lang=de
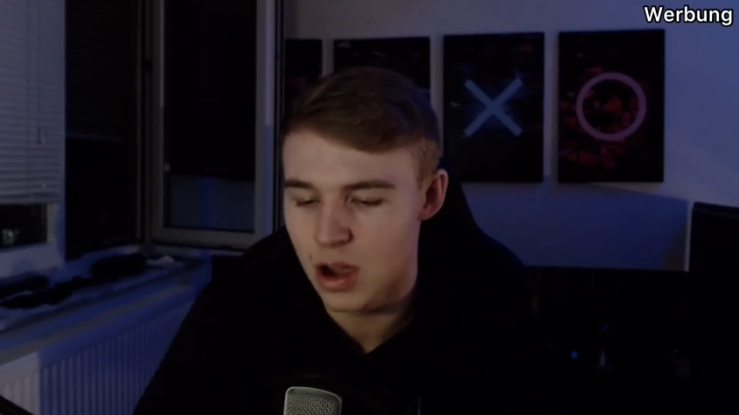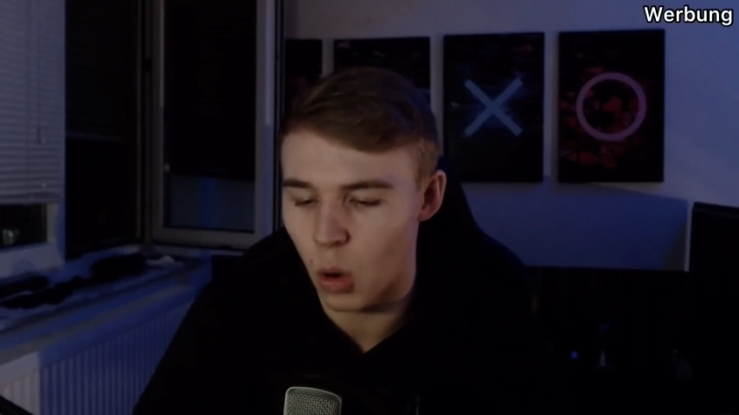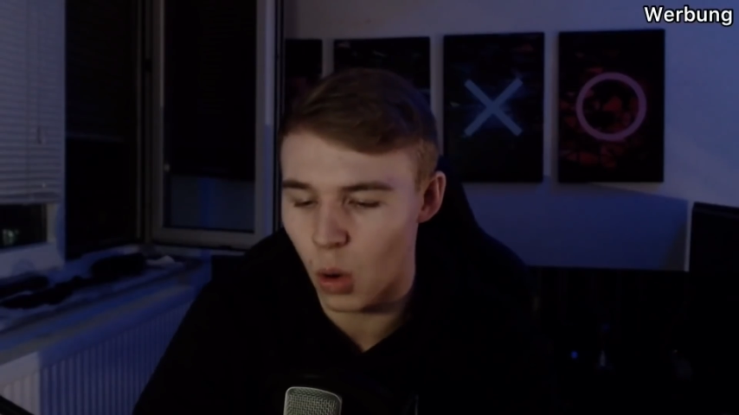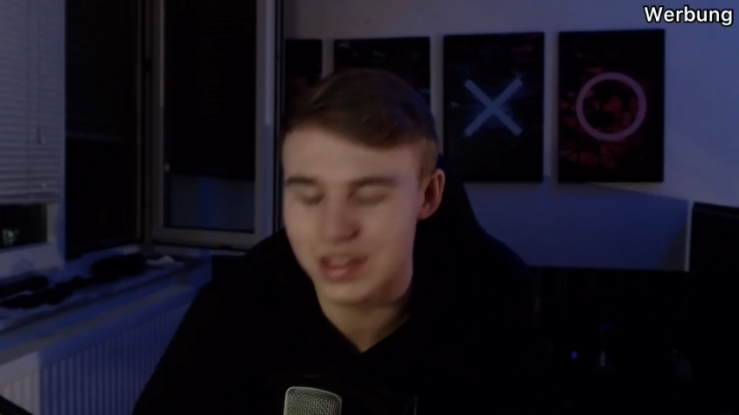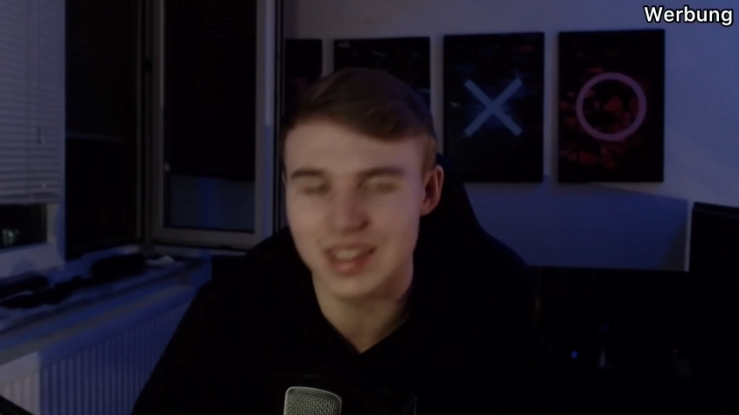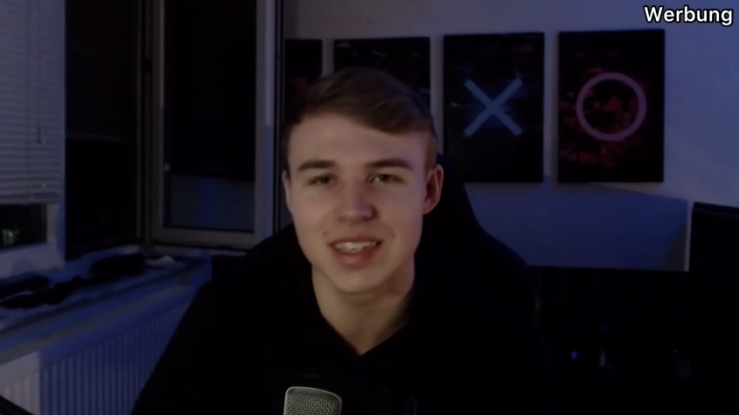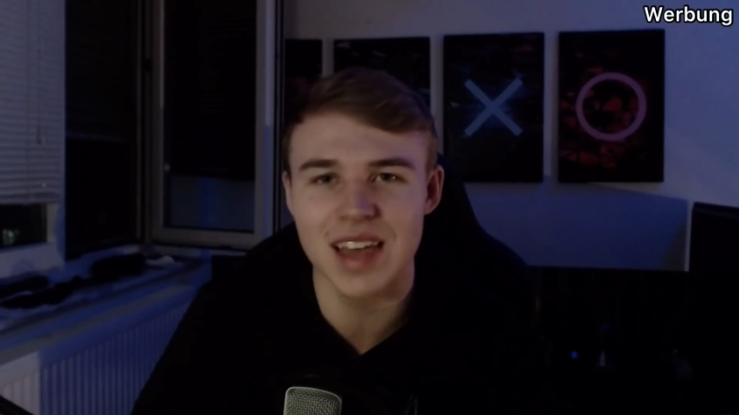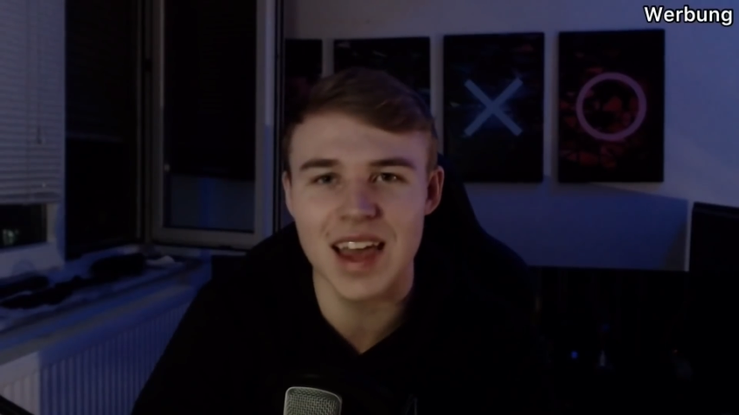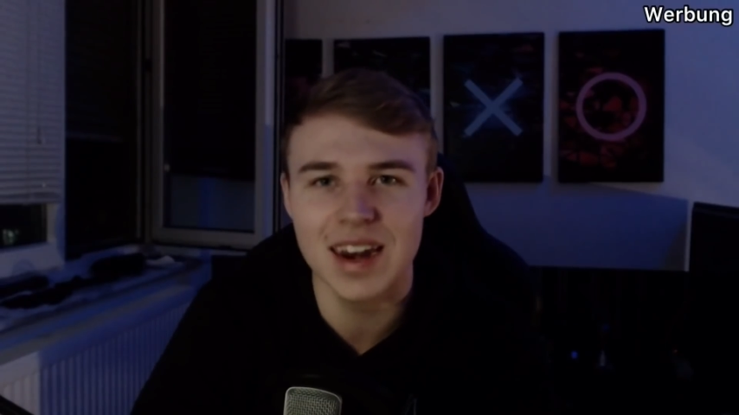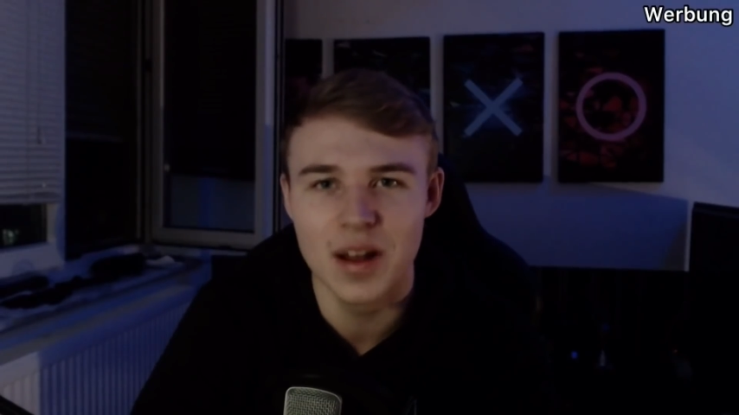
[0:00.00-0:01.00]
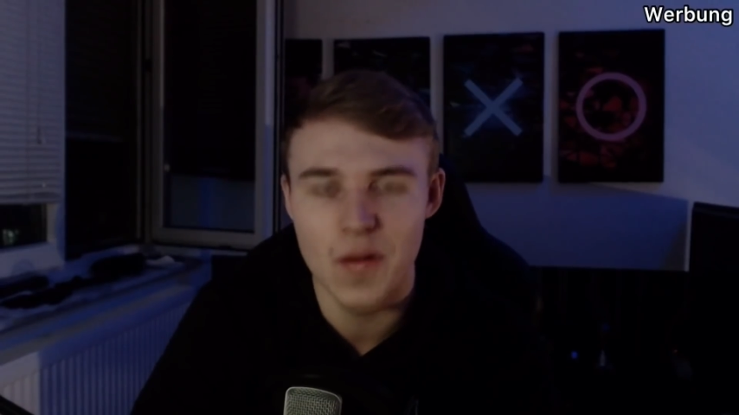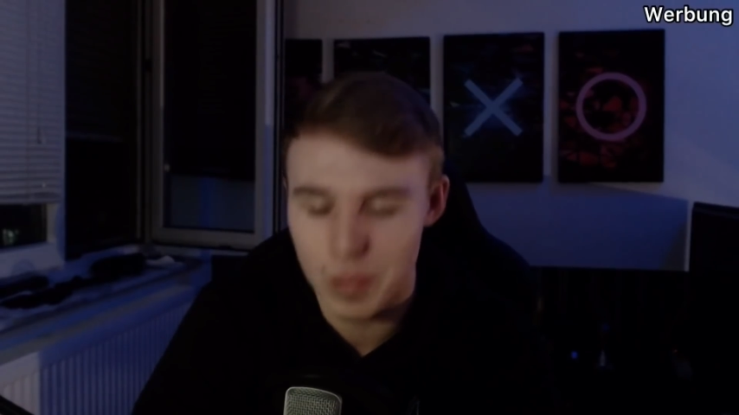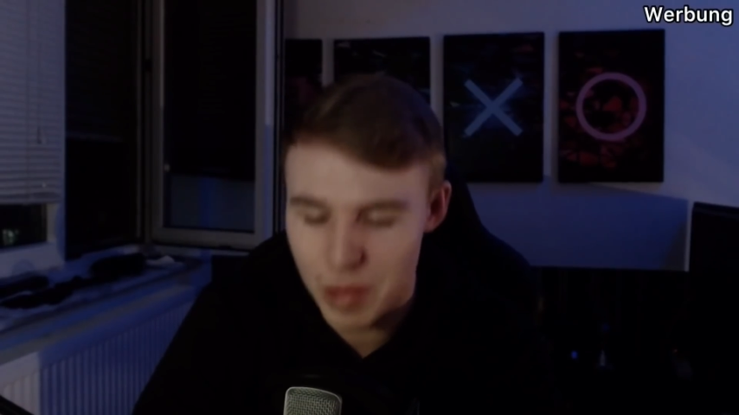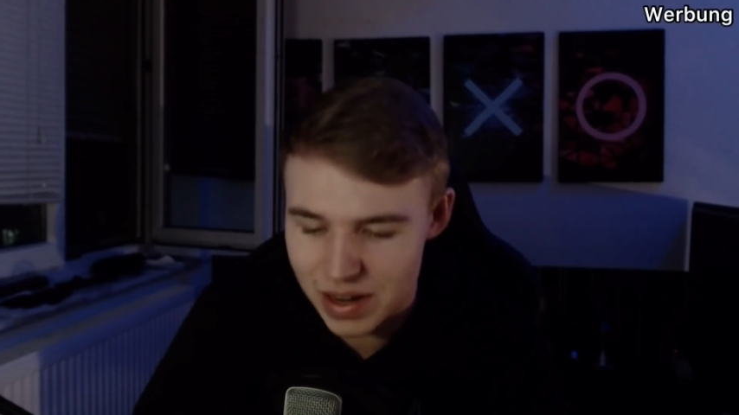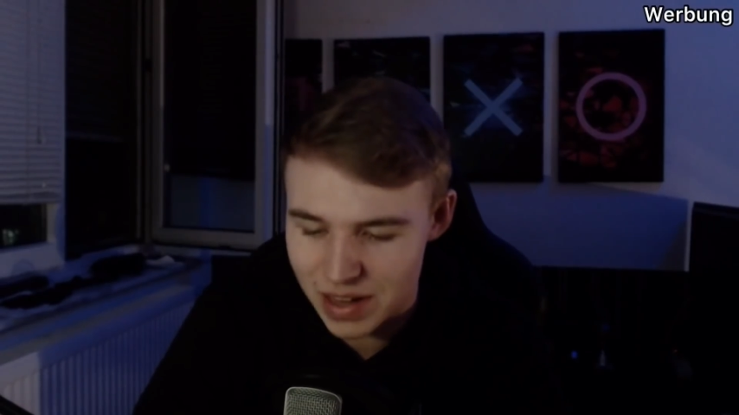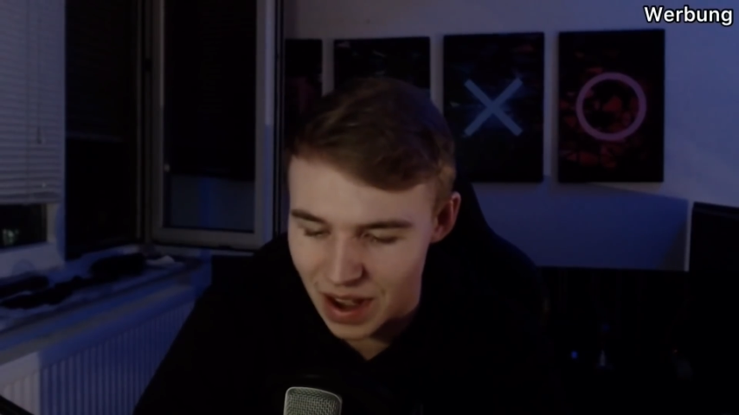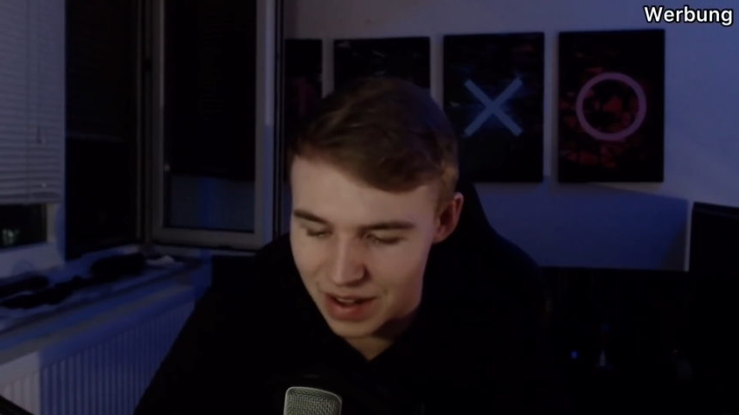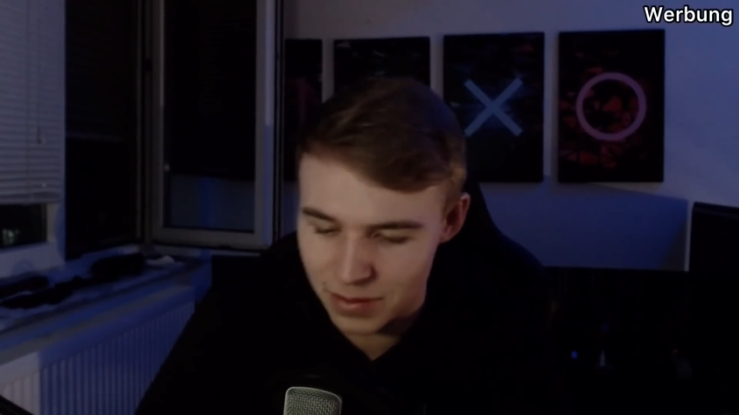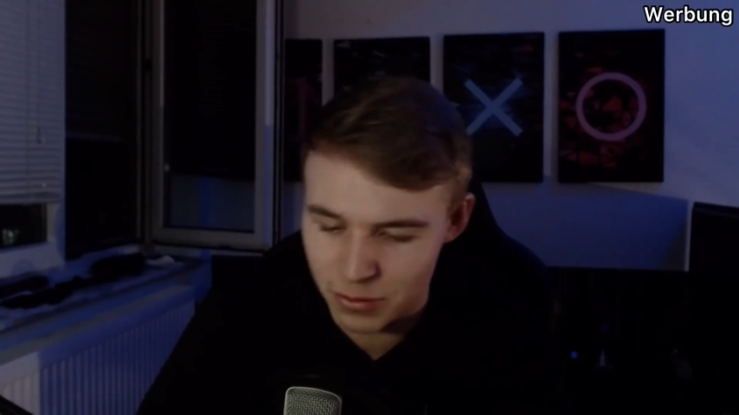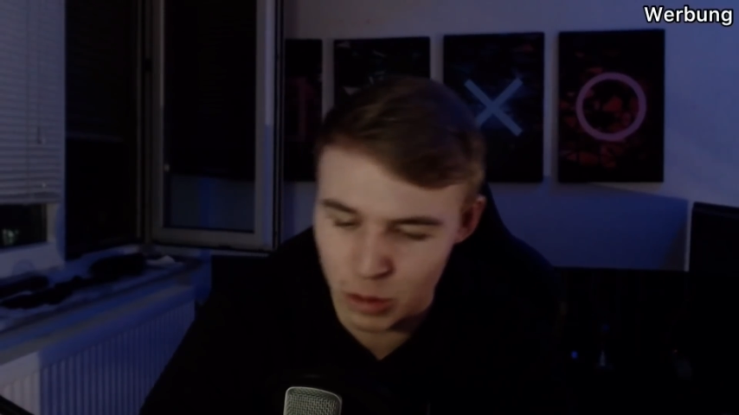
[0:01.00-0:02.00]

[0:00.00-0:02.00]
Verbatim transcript: und 10 Milliarden für